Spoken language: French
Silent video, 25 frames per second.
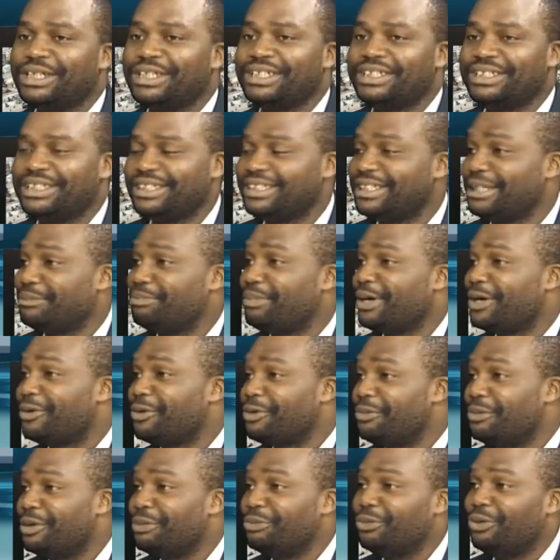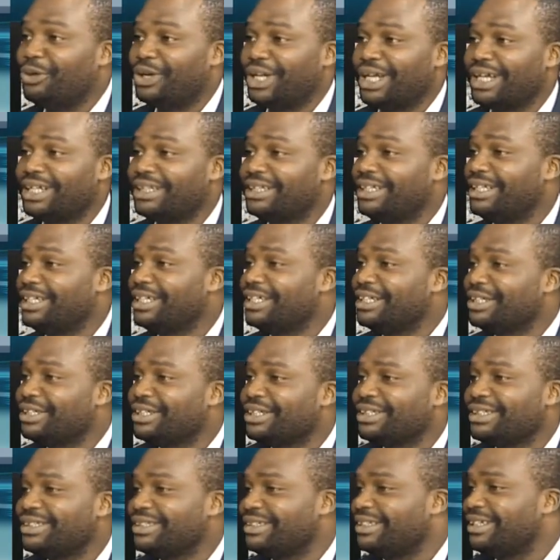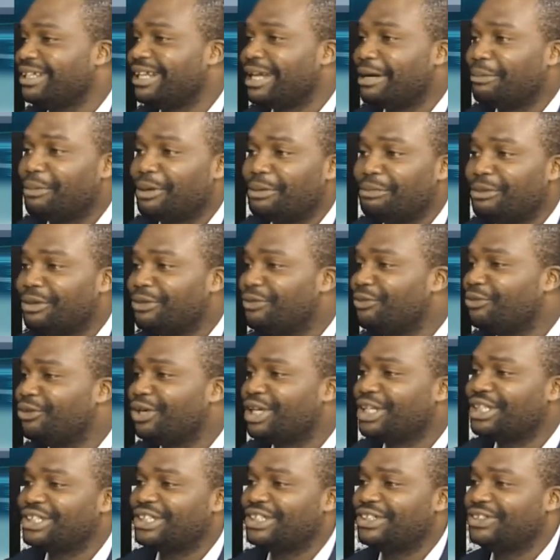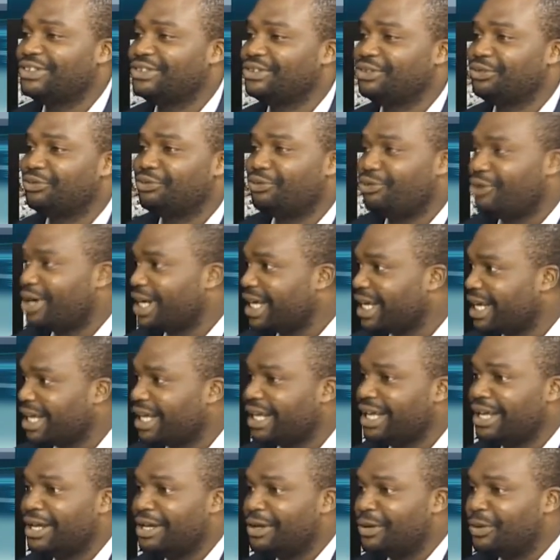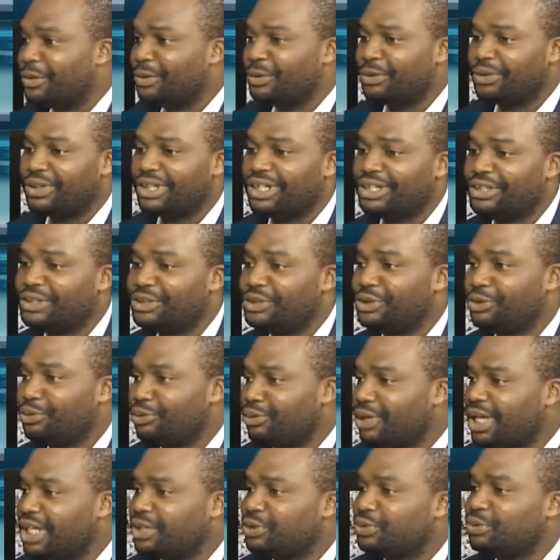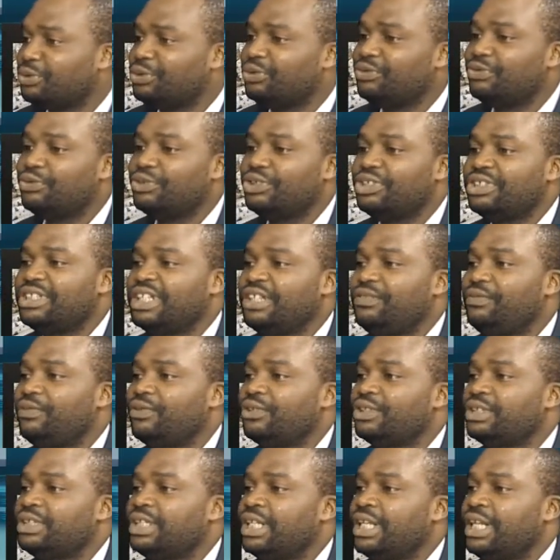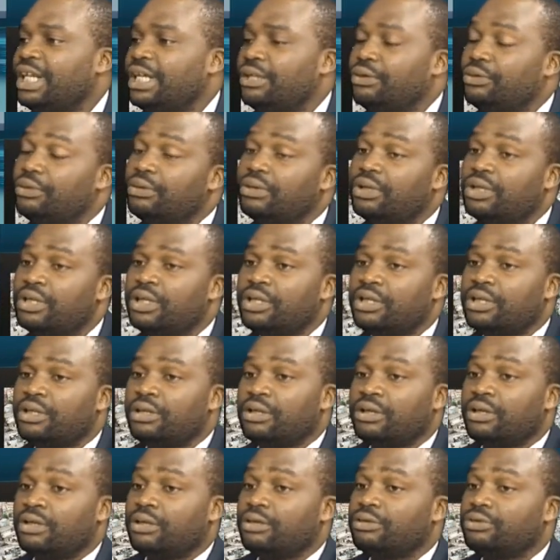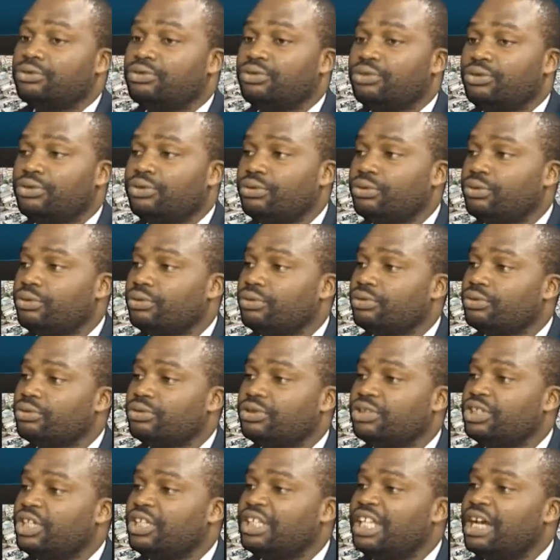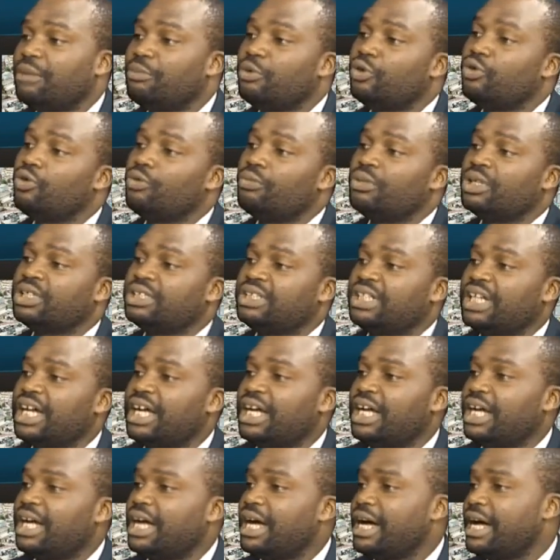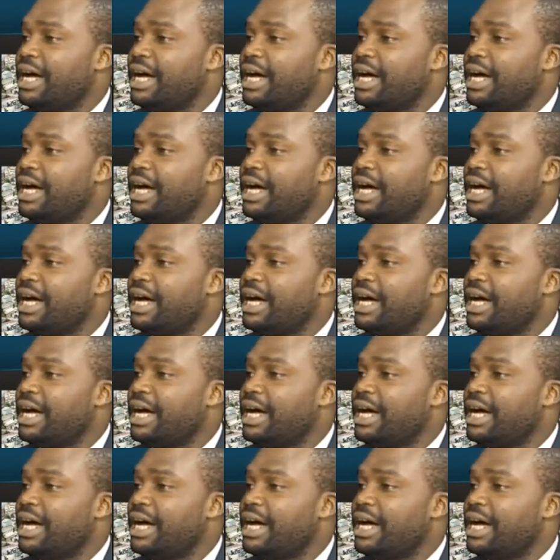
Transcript: je ne sais pas comment m'orienter, c'était la première fois que je, voyais autant de circulation au niveau de cette frontière-là. Donc j'ai d'abord commencé à,